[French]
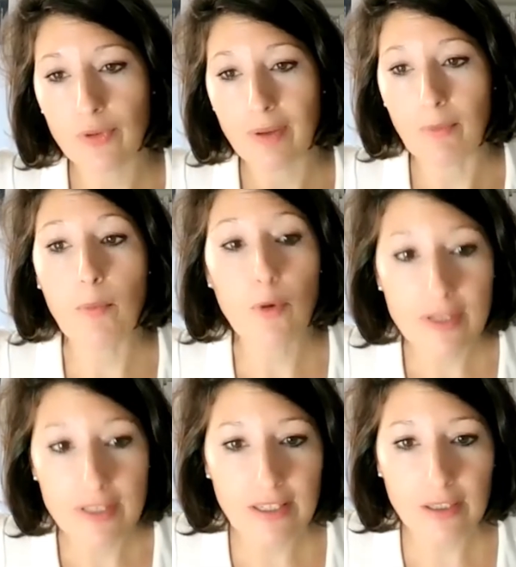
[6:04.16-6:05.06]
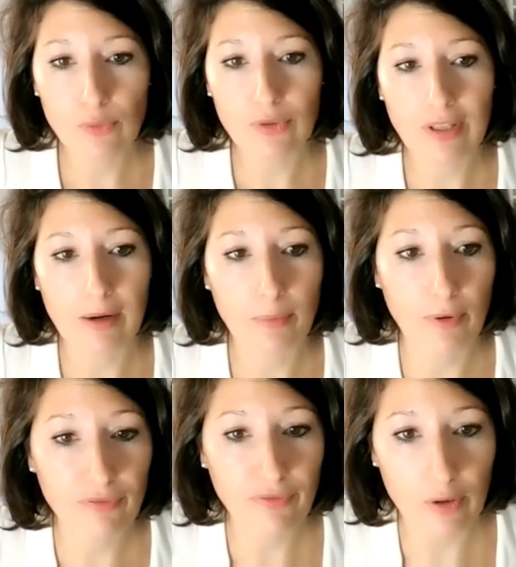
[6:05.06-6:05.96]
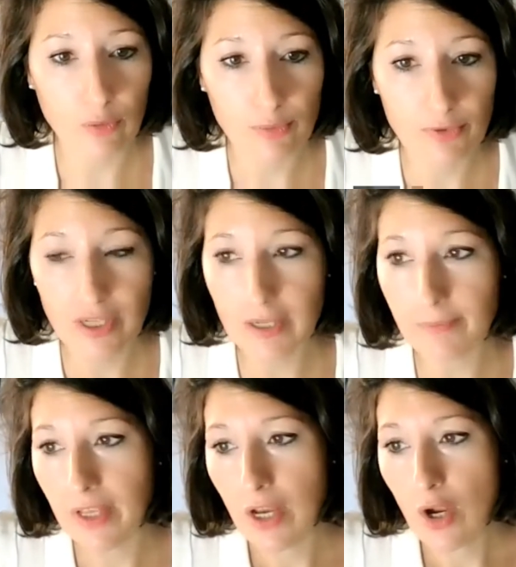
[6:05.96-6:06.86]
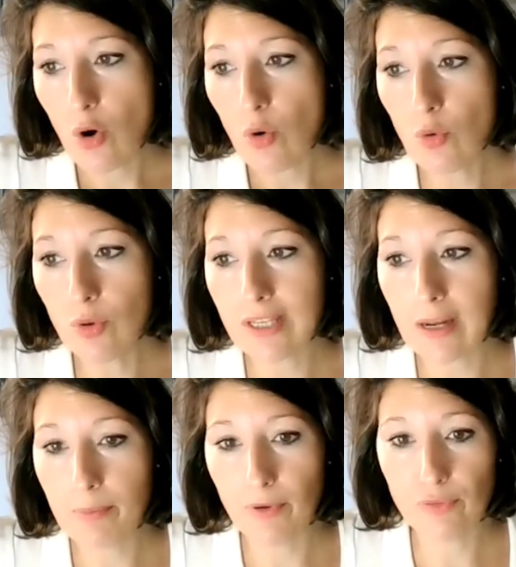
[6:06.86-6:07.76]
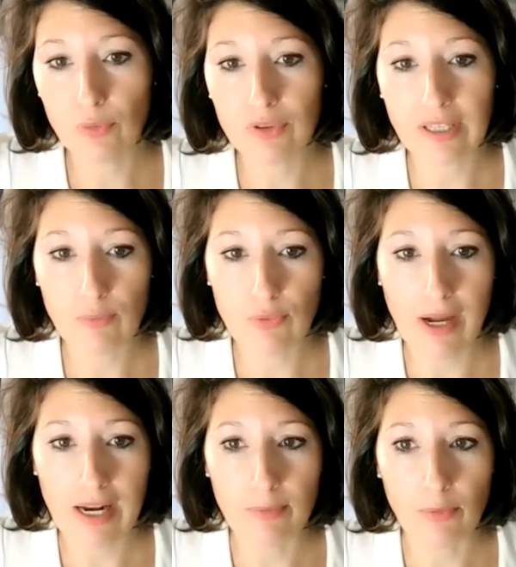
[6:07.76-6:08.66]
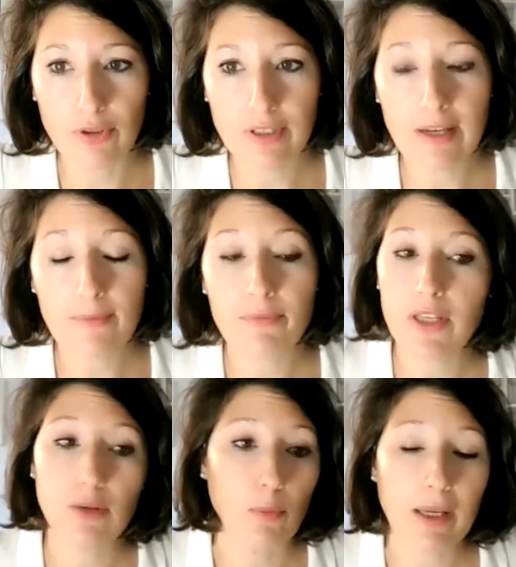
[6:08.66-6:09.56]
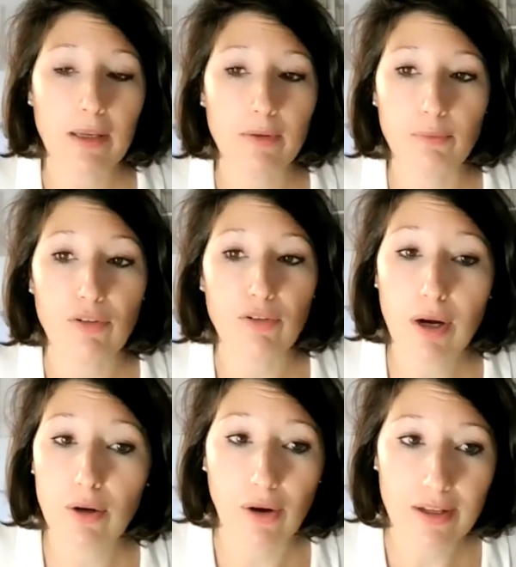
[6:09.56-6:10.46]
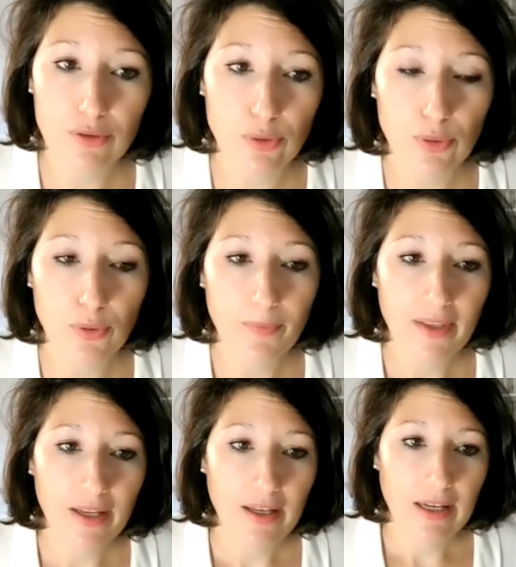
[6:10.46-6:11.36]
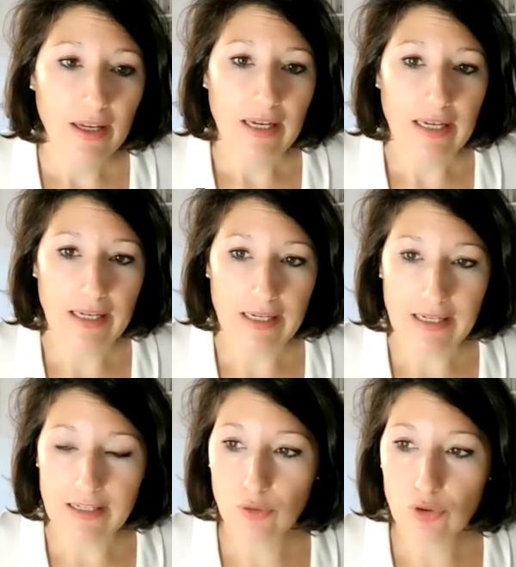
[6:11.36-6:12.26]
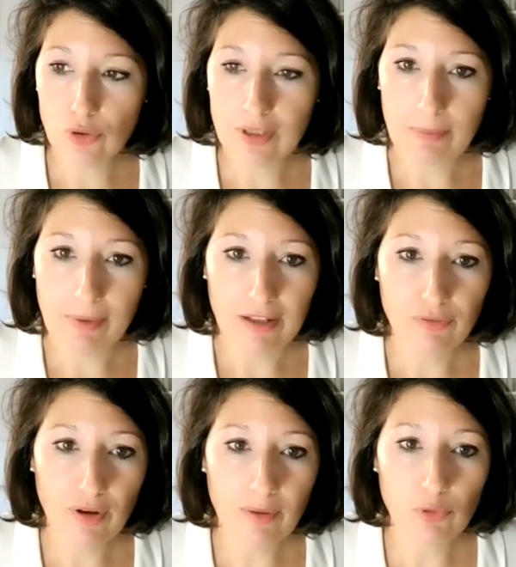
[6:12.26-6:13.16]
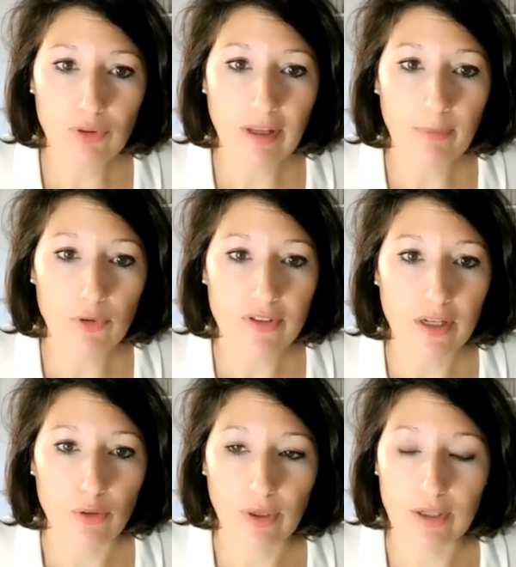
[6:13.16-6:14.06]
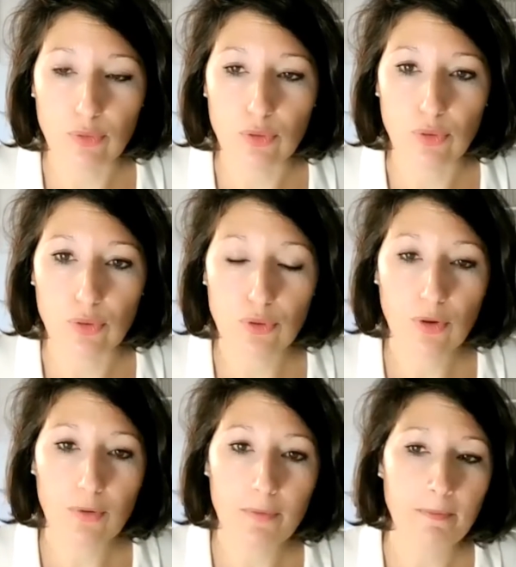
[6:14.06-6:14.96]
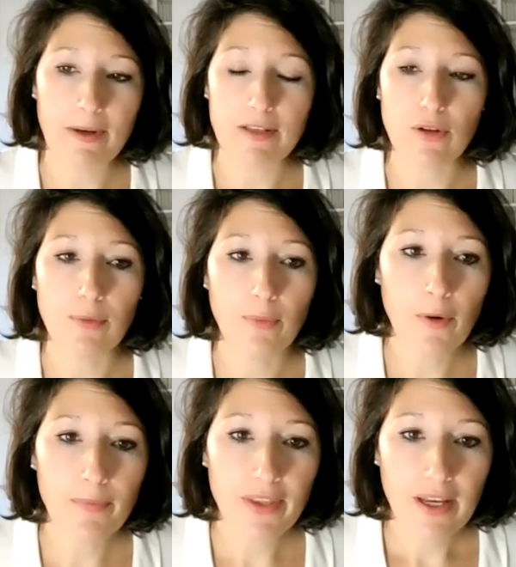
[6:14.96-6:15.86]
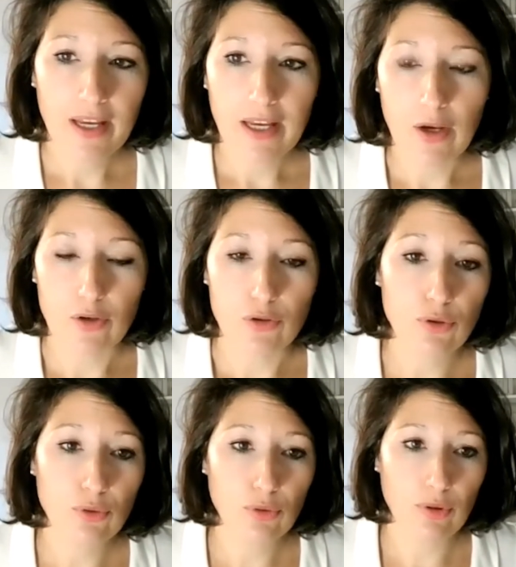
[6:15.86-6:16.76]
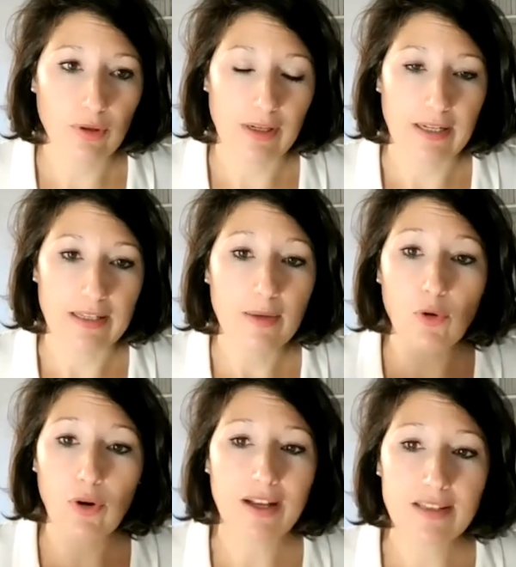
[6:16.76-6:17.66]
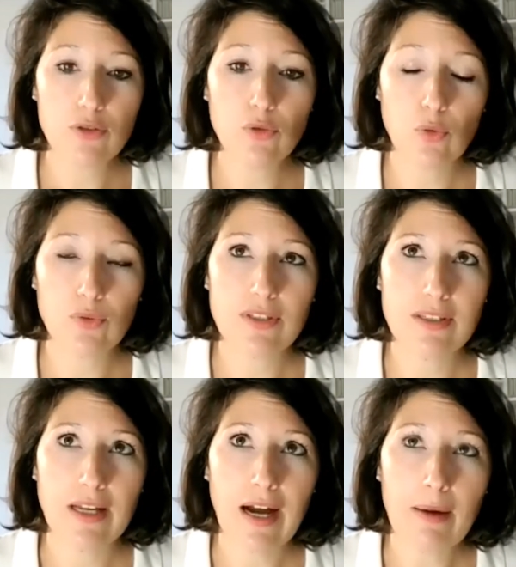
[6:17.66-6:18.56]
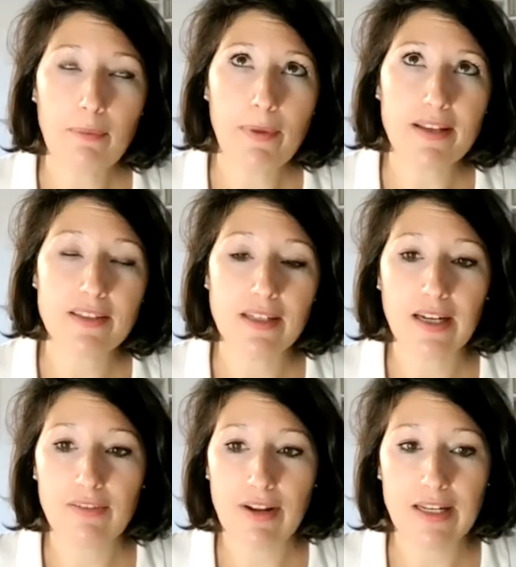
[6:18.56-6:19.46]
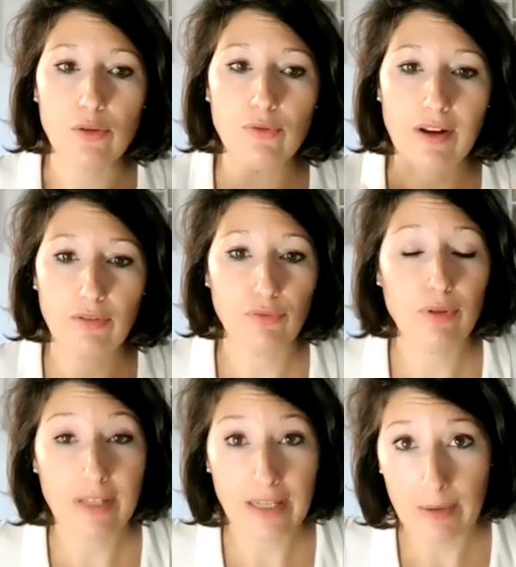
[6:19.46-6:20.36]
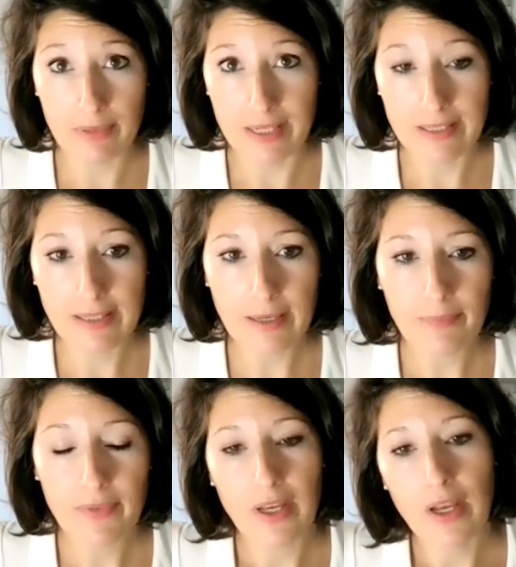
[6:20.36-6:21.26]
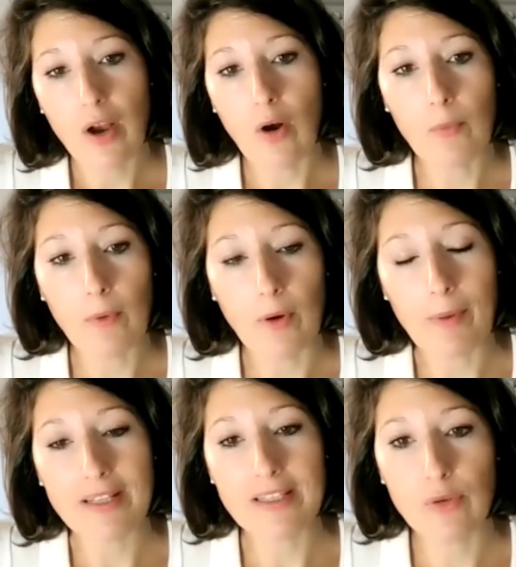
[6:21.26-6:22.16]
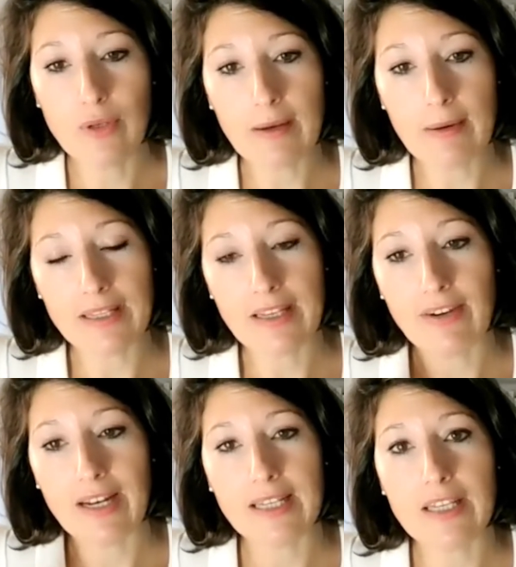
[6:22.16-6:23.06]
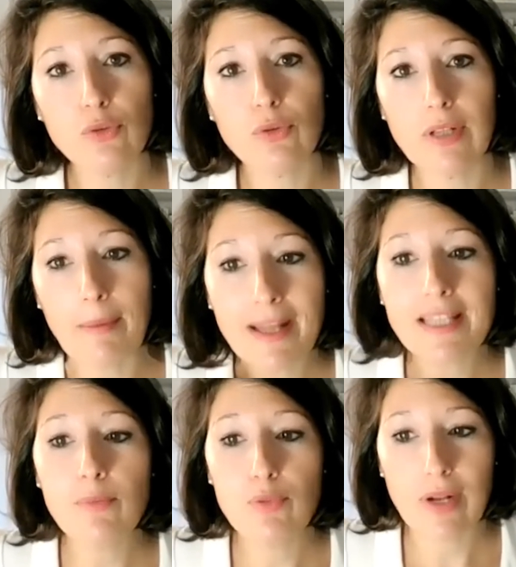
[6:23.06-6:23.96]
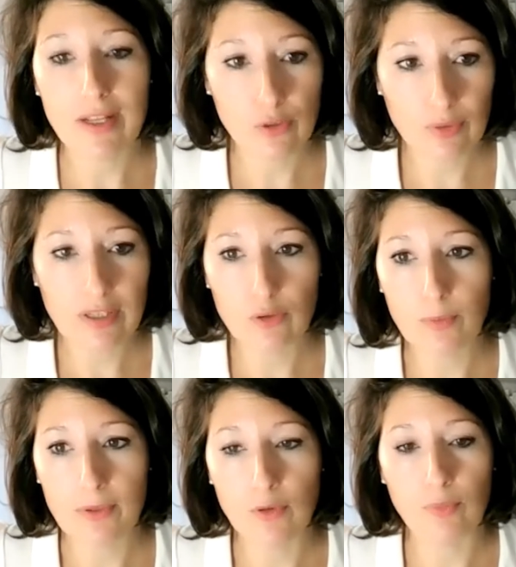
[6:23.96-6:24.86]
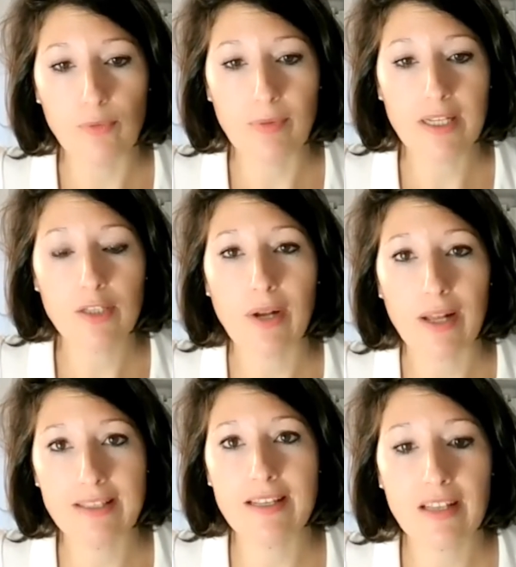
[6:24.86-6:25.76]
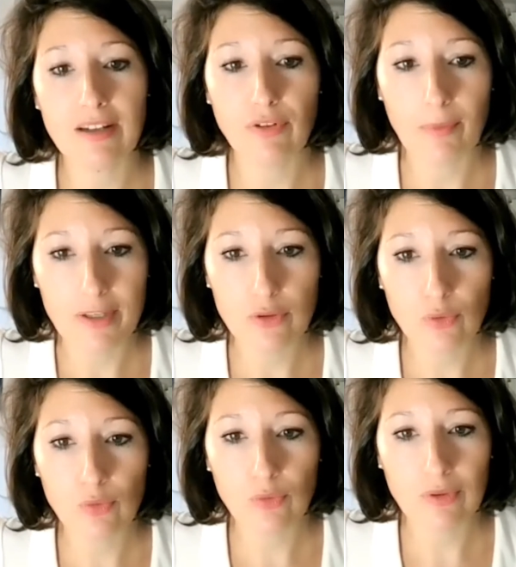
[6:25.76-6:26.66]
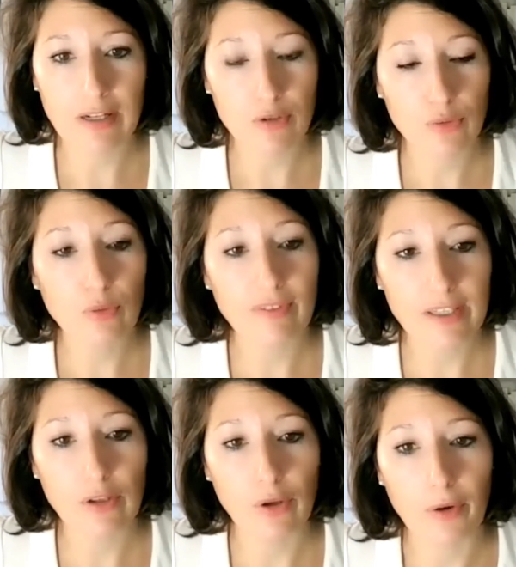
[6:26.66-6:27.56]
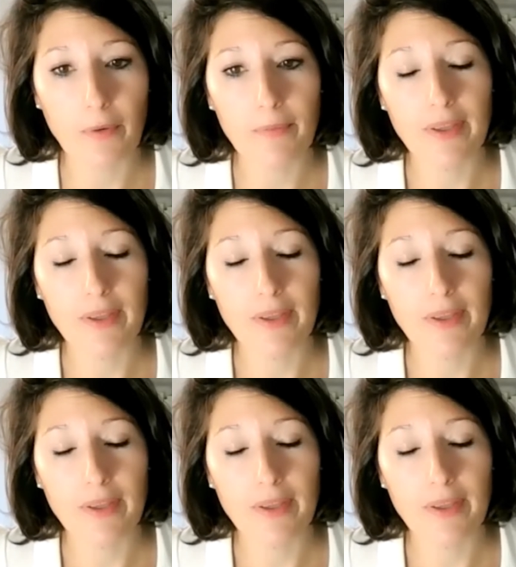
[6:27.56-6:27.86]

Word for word: notamment politique, dont elles peuvent faire l'objet ou qu'elles peuvent contribuer à alimenter, compris parfois à leur insu. Et les enjeux des plateformes, notamment celles de réseaux sociaux seulement, euh, sur les démocraties sont considérables parce qu'ils révèlent des nouvelles vulnérabilités en, particulier à travers la question de la manipulation des opinions publiques, de la désinformation dont elles sont le vecteur.